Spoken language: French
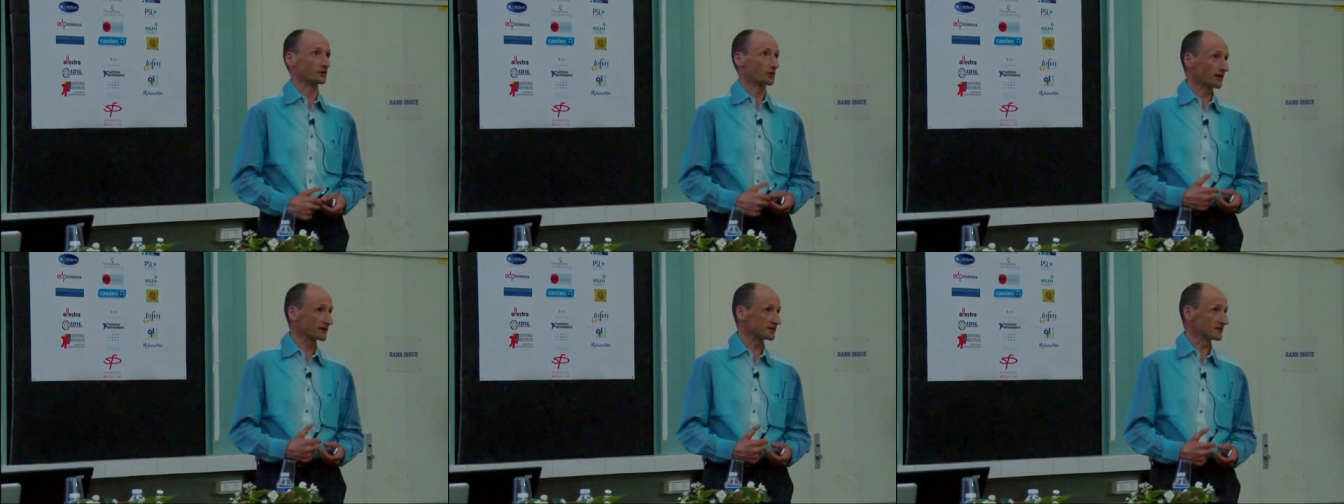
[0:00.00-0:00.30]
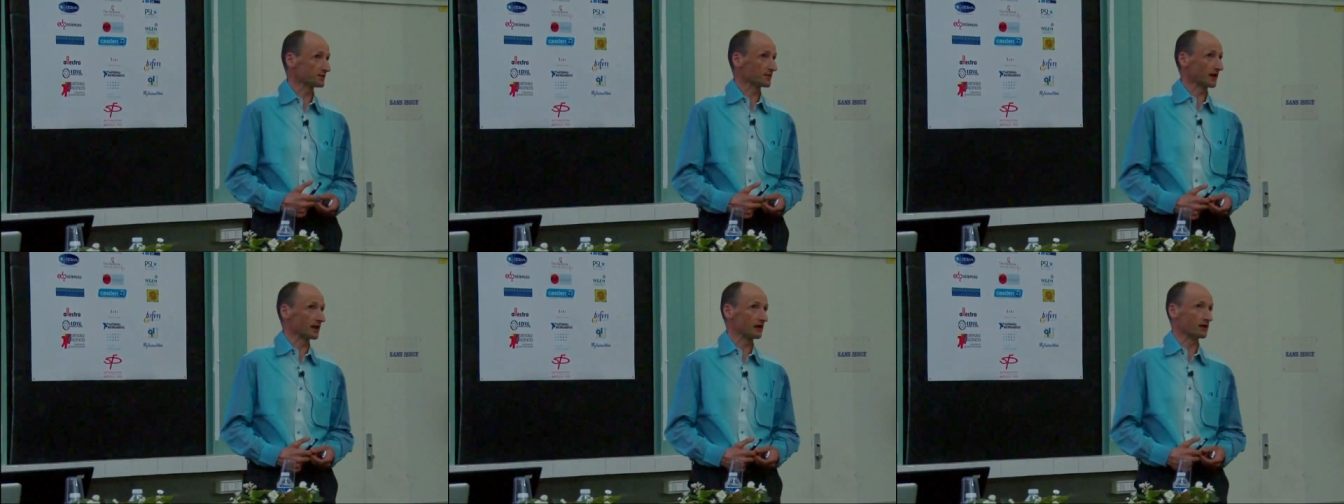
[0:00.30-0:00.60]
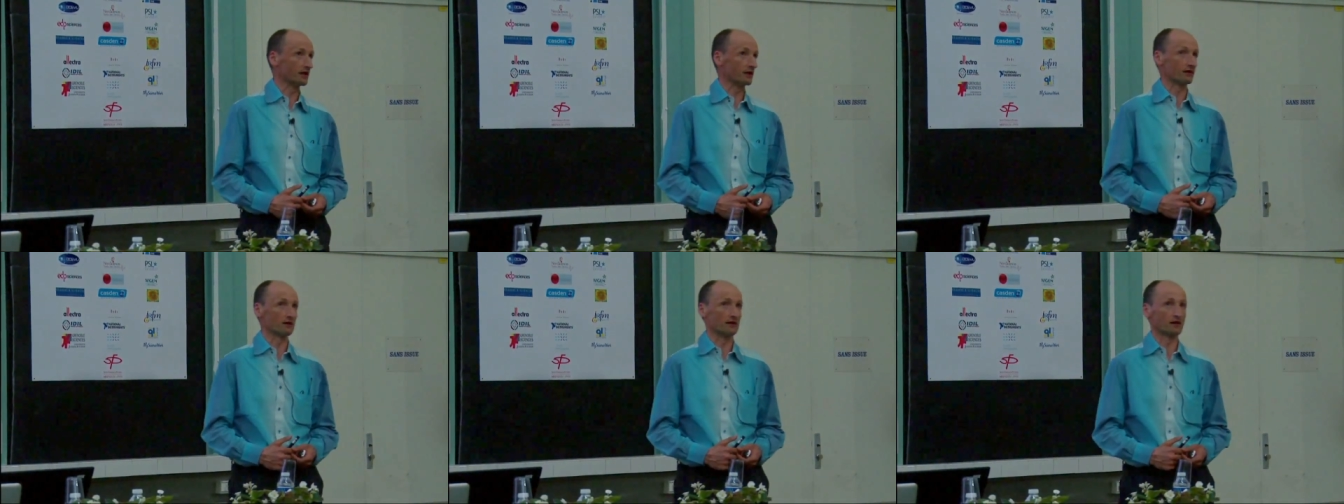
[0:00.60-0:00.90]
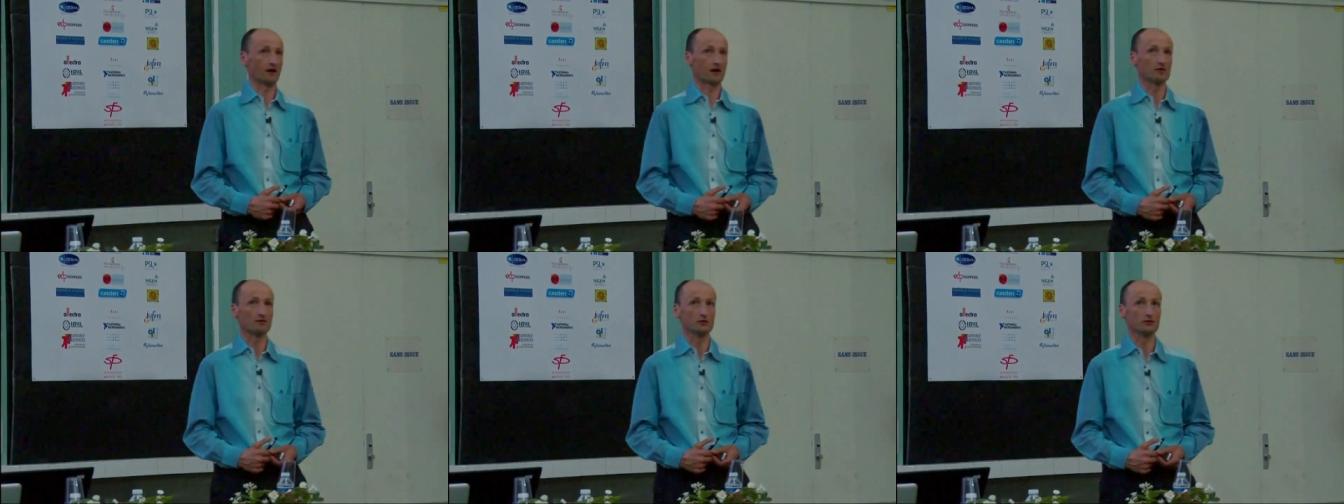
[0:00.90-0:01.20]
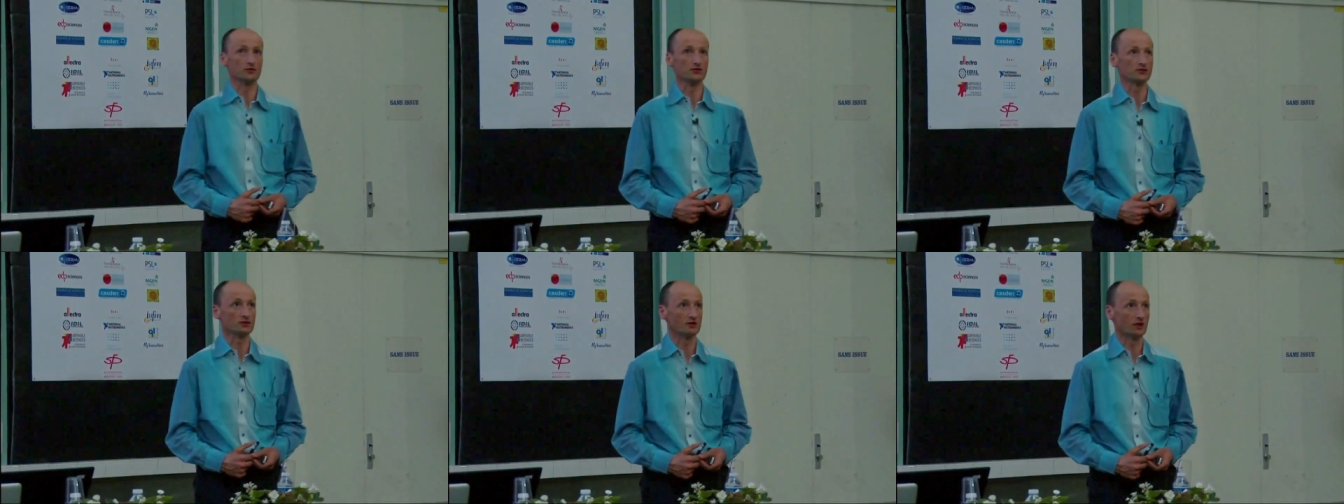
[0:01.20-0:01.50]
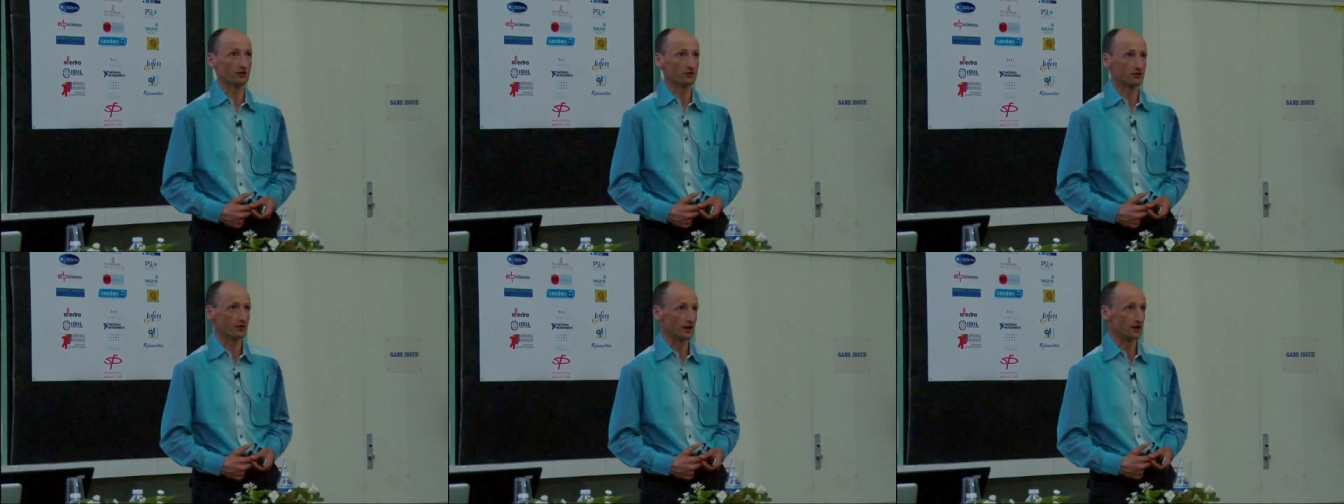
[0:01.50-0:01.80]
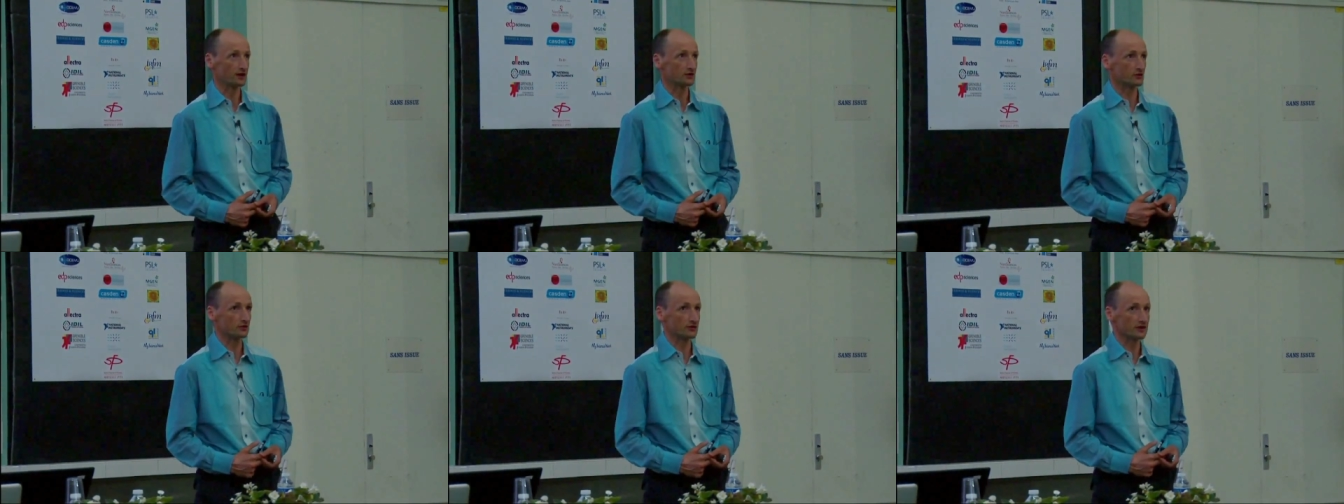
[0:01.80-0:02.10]
une troisième révolution en
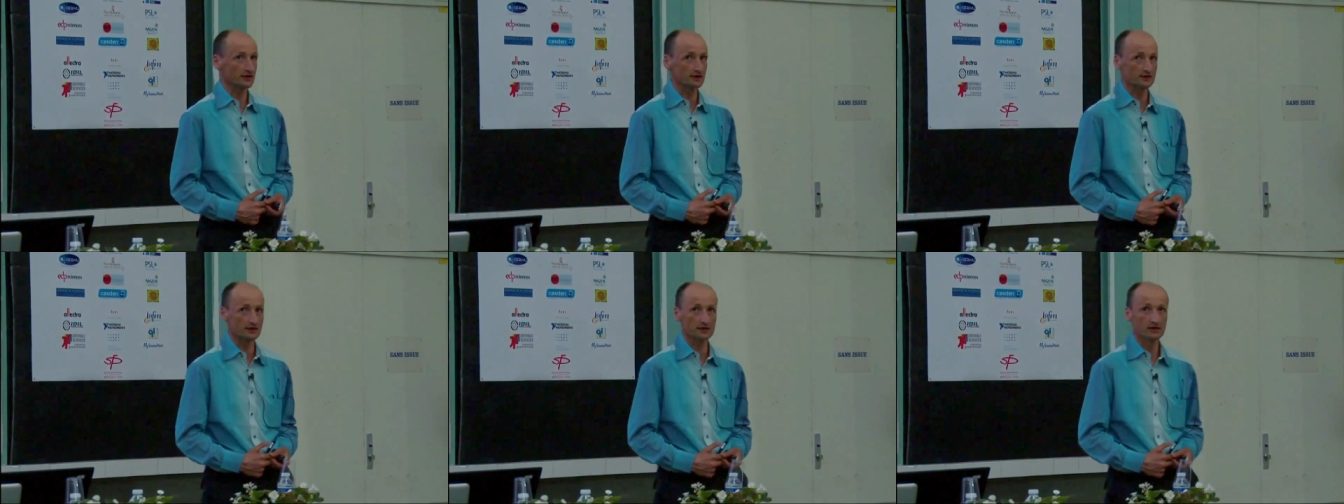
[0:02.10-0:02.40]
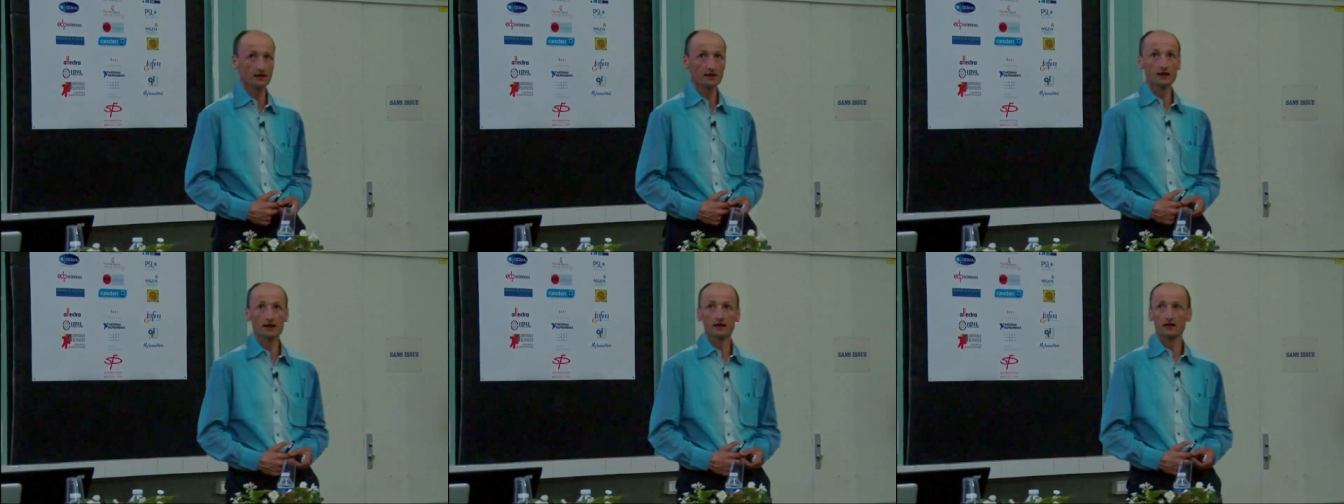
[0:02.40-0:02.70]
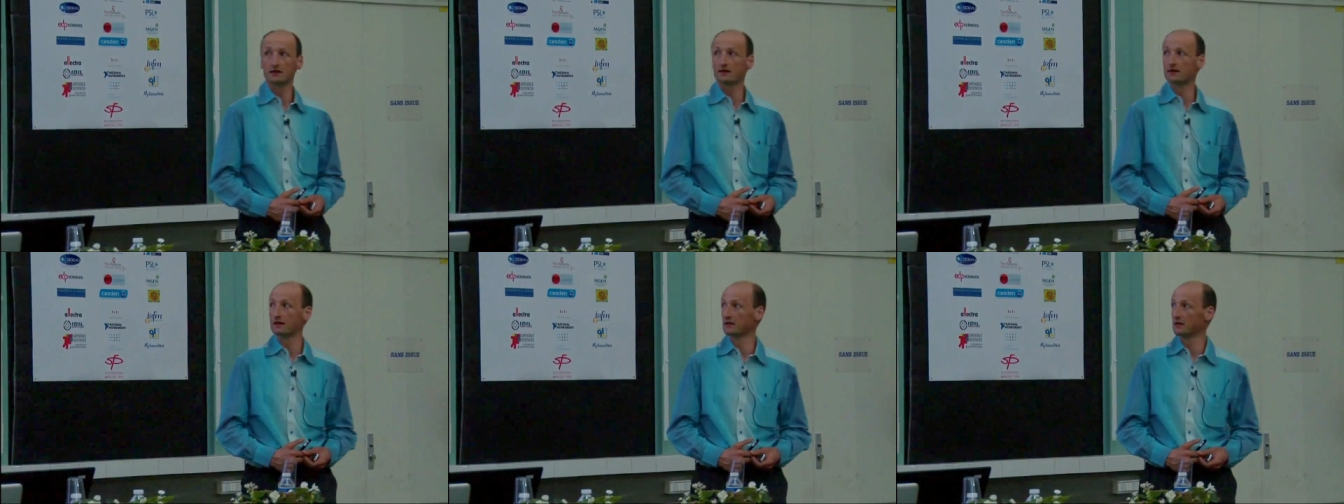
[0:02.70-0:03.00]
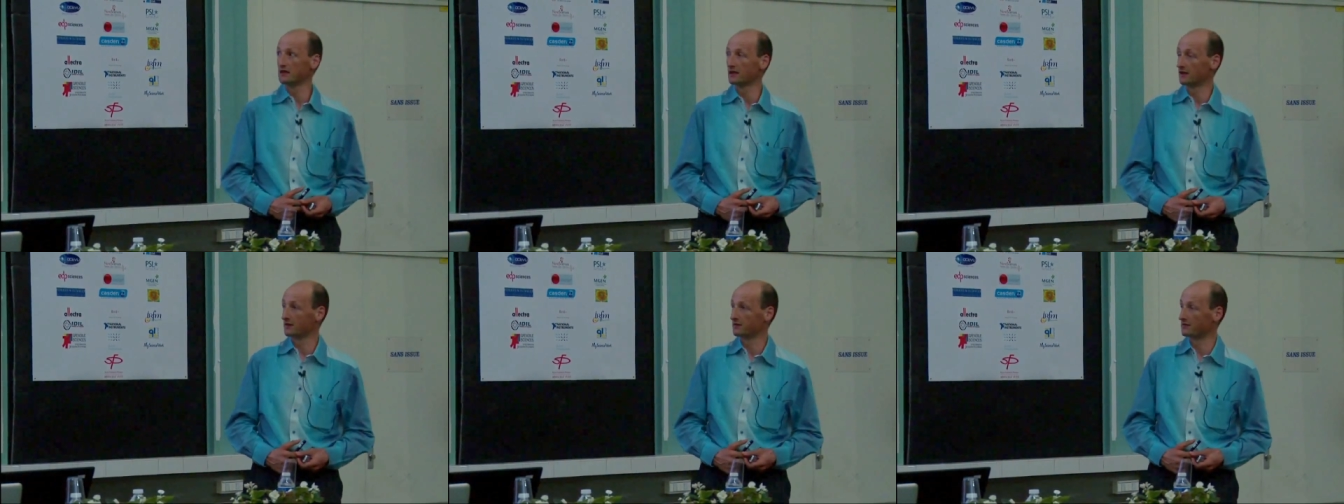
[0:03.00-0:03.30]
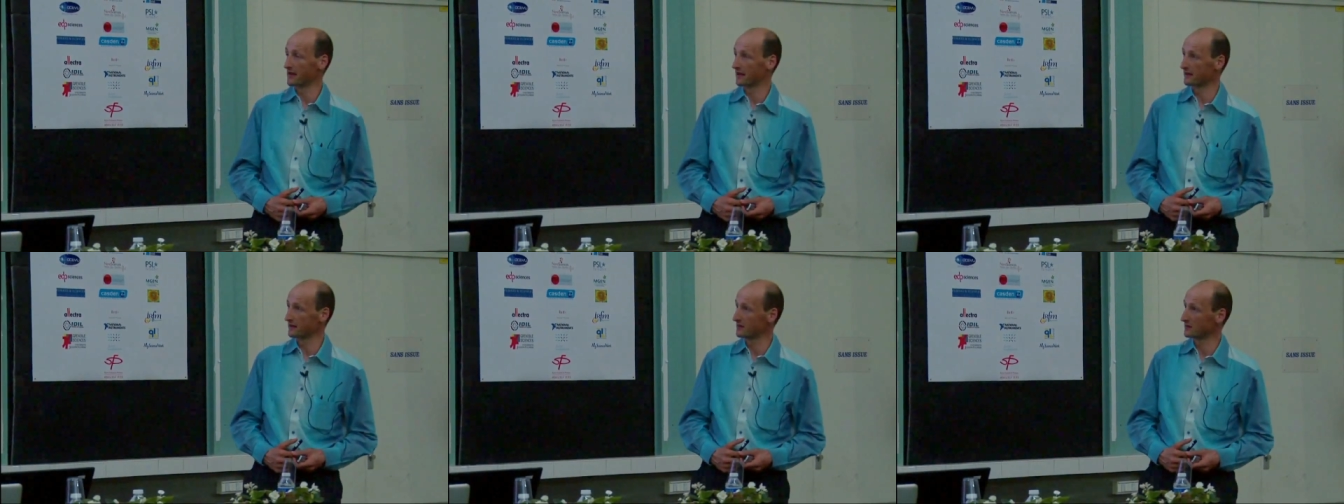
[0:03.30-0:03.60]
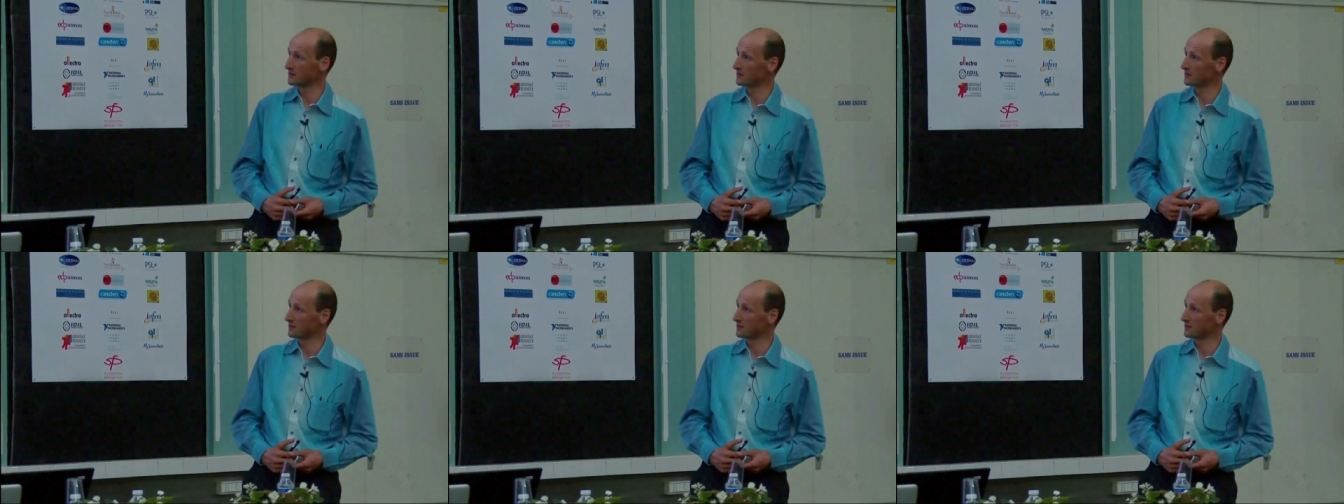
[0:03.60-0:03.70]
électronique qui euh, viennent